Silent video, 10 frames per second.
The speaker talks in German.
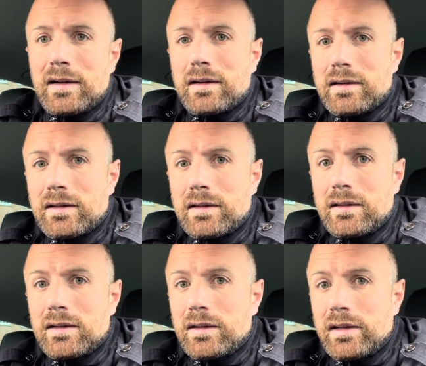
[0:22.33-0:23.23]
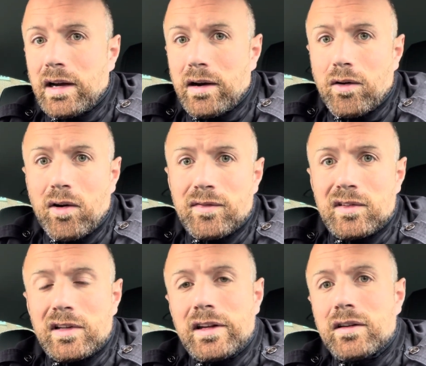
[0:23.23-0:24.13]
äh, ja
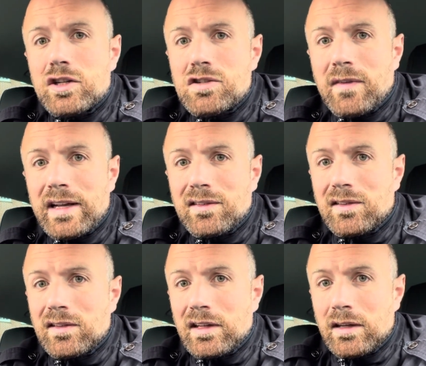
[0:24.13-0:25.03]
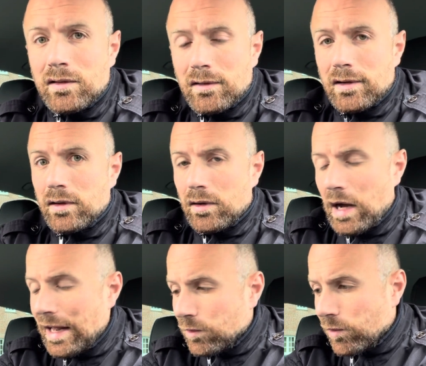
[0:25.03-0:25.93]
offensichtlich in die Schweiz ziehen. Äh,
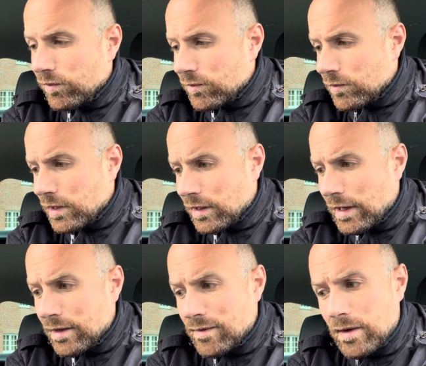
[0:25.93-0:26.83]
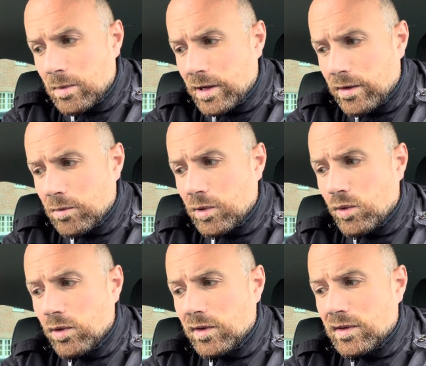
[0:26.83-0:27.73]
hat offen, er hat selber
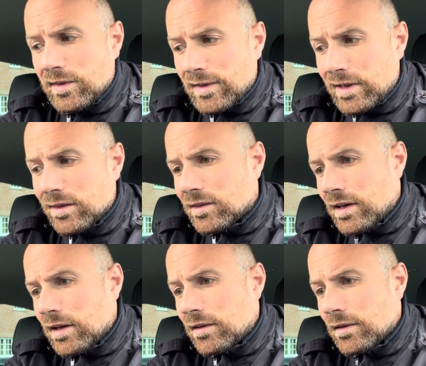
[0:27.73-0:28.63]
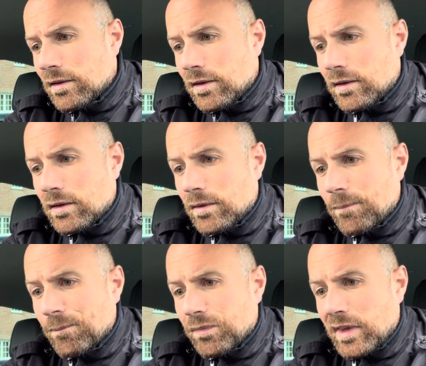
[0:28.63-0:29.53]
bekundet, dass er ganz gerne
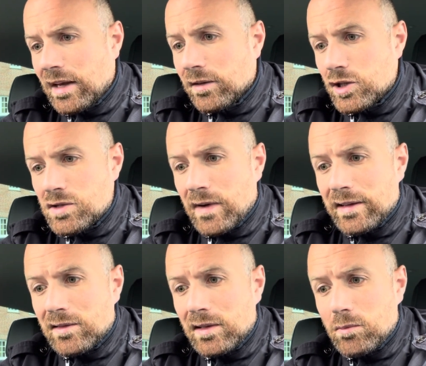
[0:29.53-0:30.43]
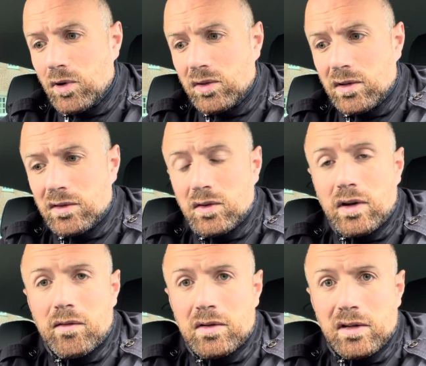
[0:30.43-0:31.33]
ähm, in die Schweiz ziehen möchte. Das sind
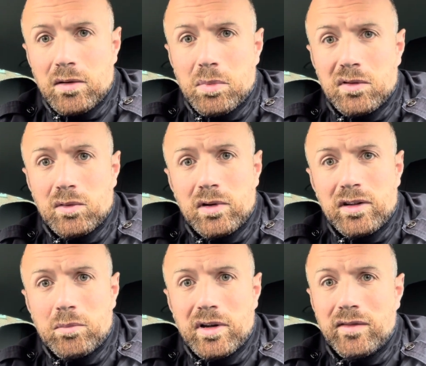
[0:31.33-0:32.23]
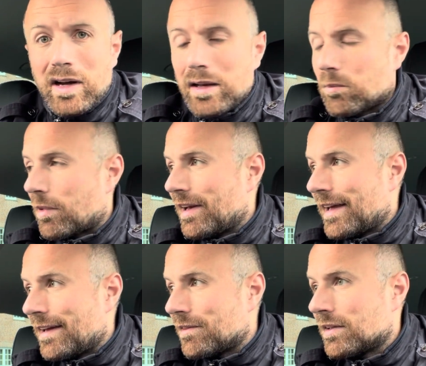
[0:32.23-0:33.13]
einfach seine persönlichen privaten
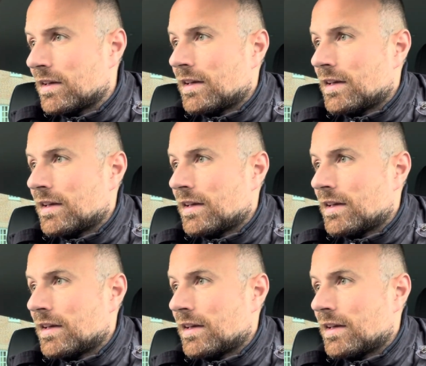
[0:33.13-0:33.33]
Pläne.